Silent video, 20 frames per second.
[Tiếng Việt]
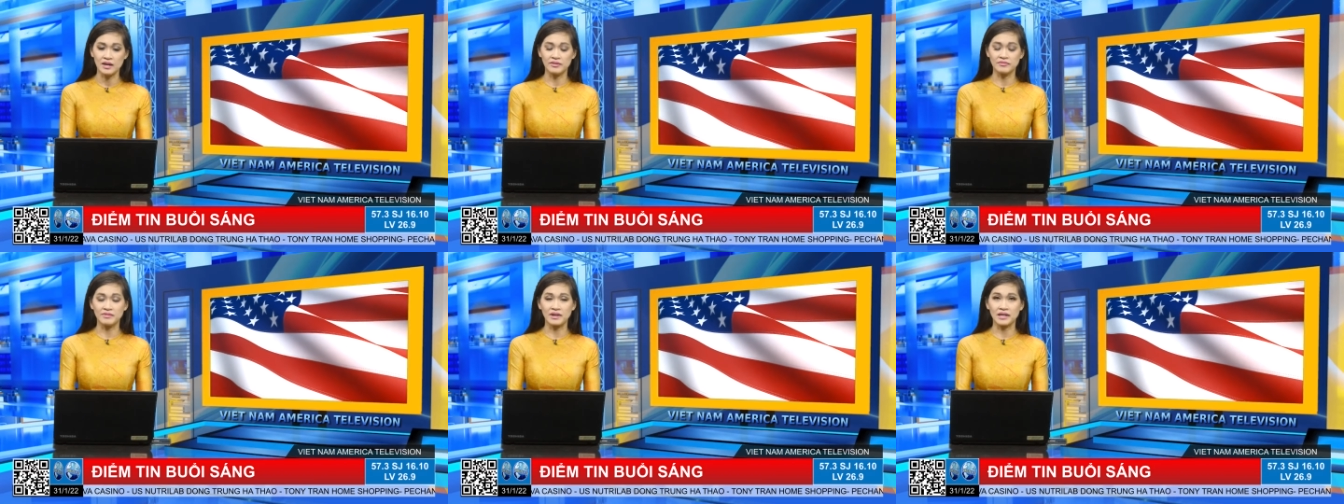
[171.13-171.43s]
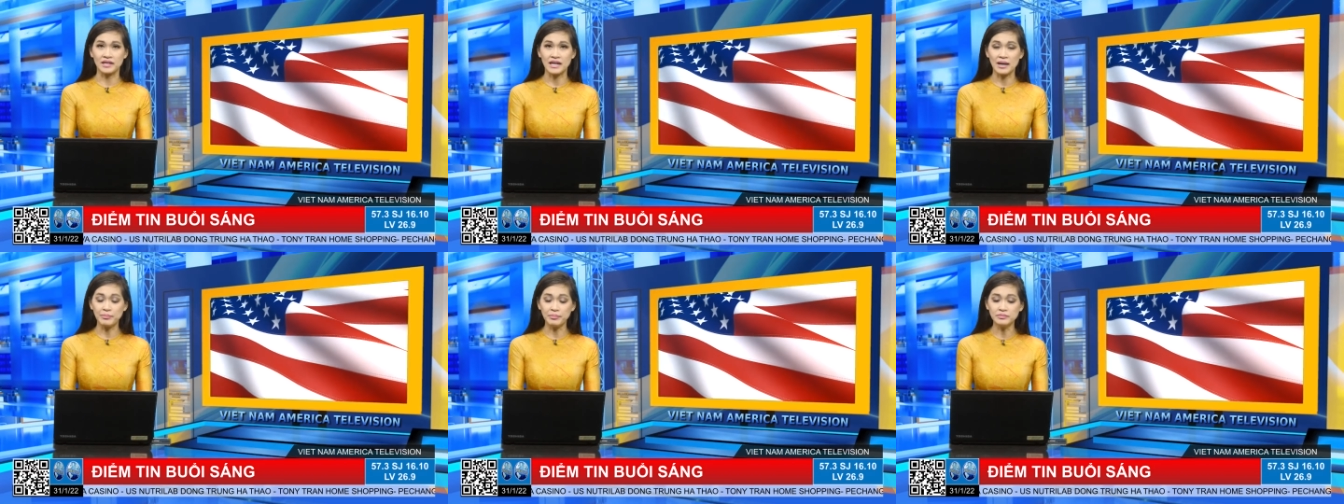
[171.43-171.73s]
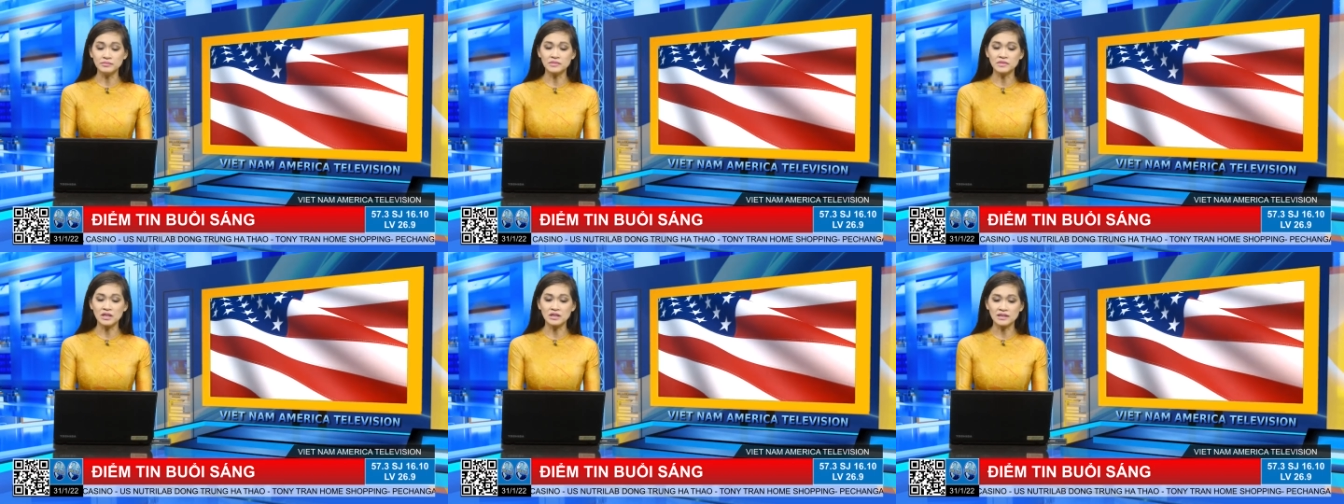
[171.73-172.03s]
và
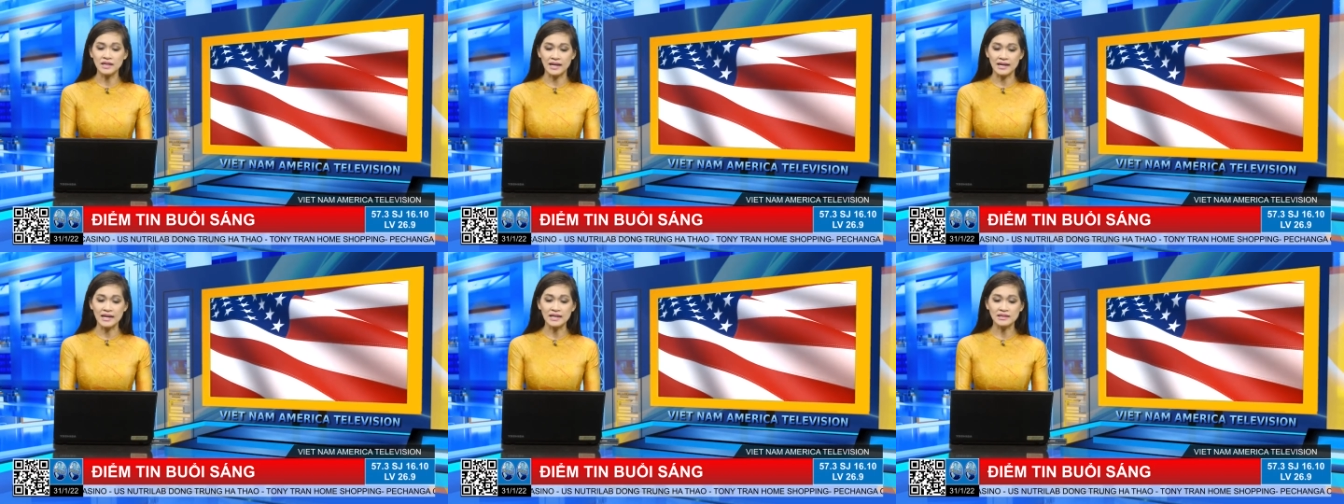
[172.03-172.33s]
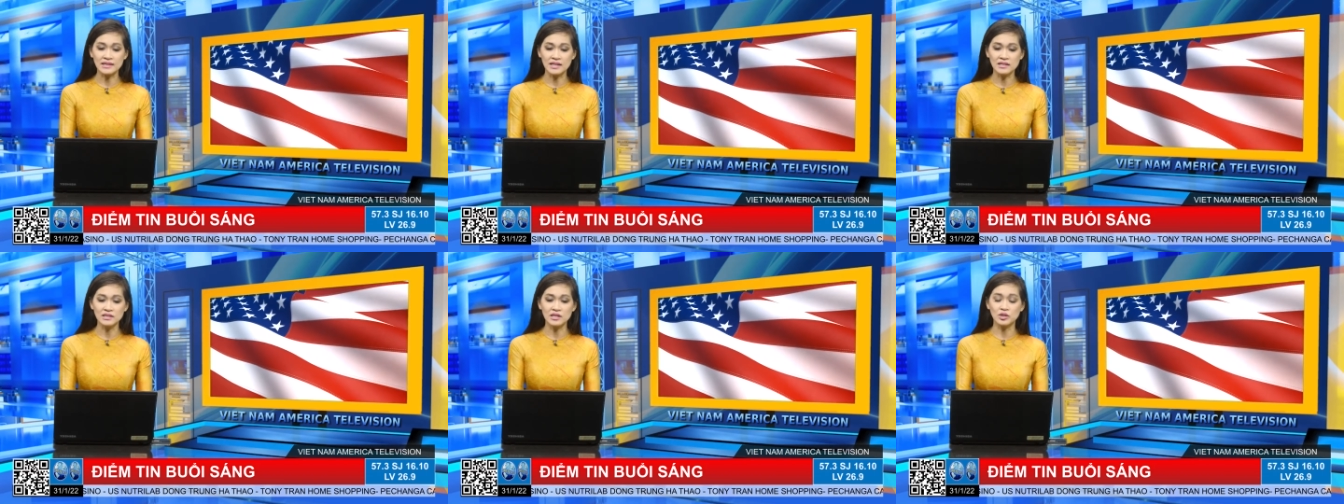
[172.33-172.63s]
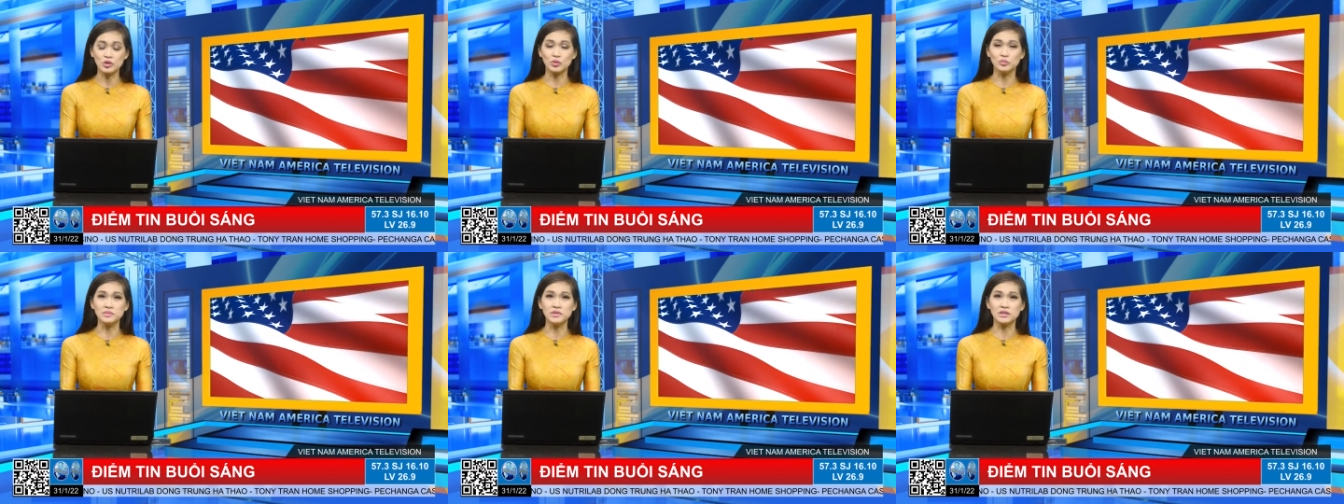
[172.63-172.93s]
cấm tất cả các cá
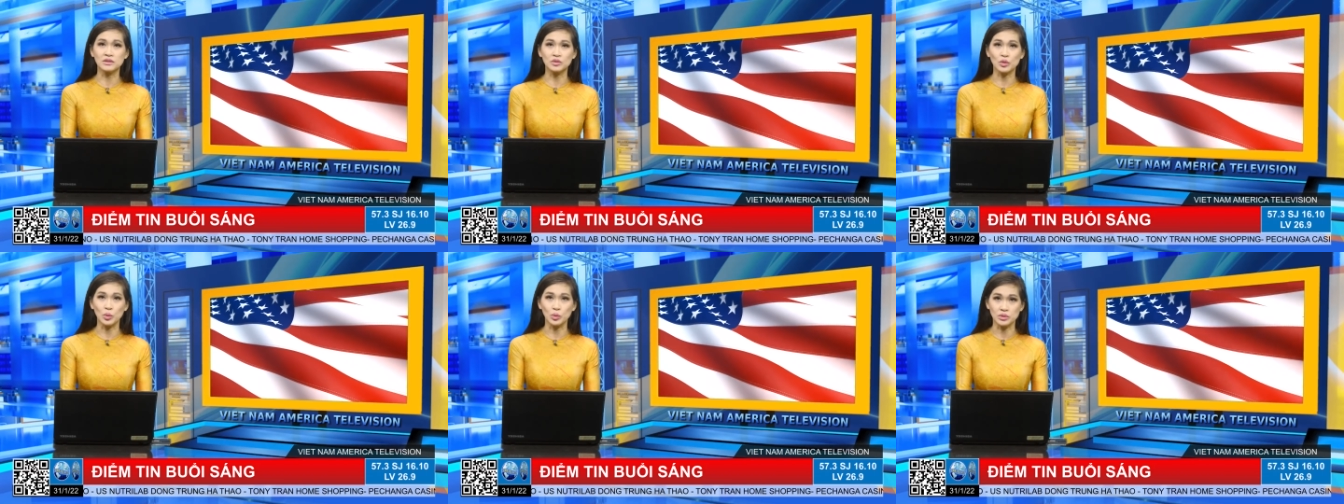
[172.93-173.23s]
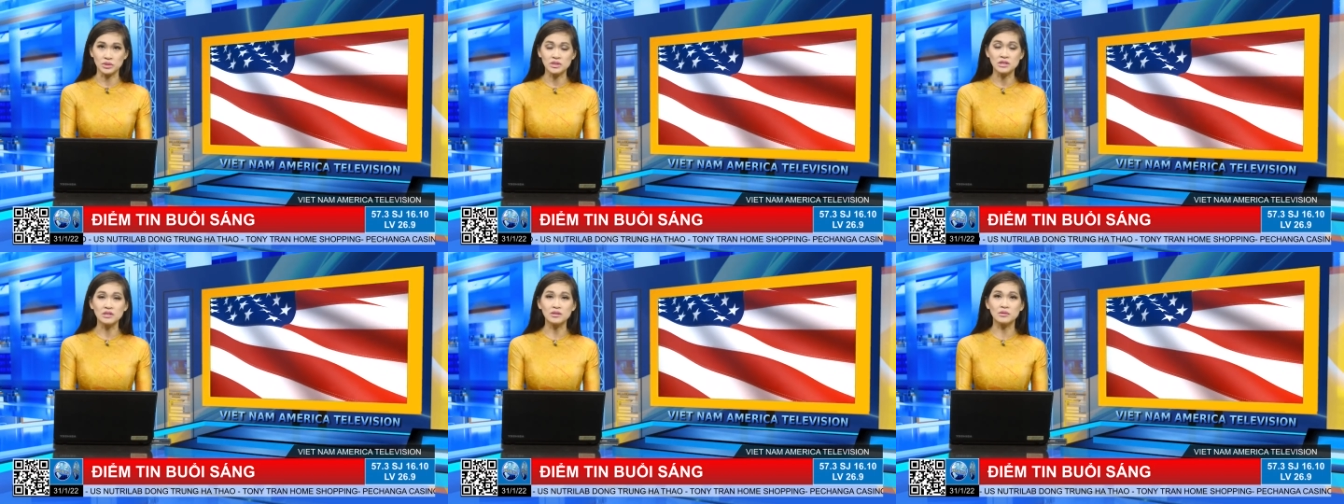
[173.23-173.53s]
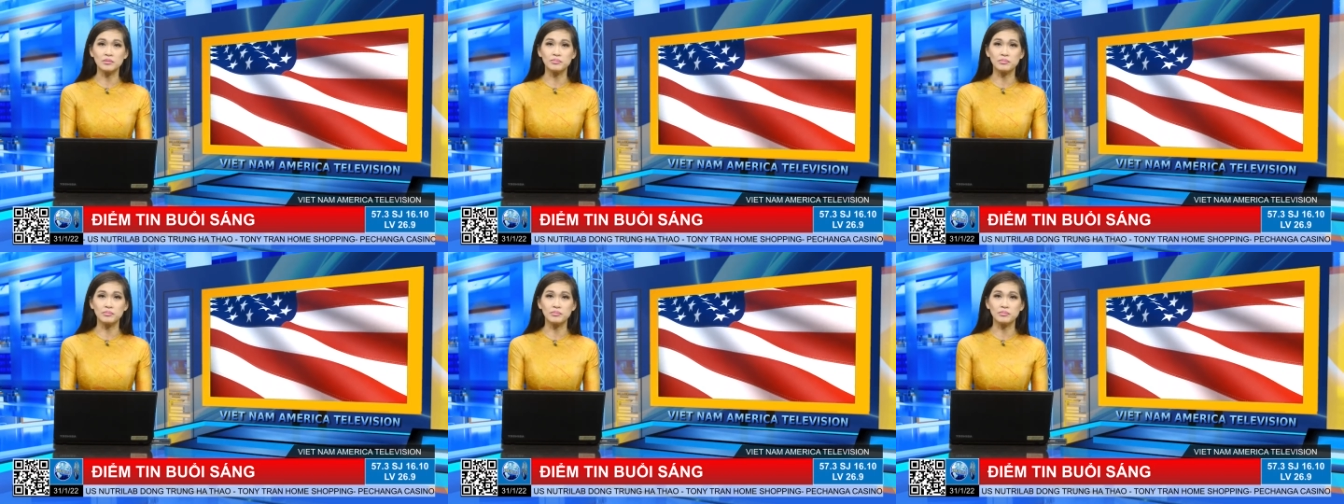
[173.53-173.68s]
nhân cũng như tổ chức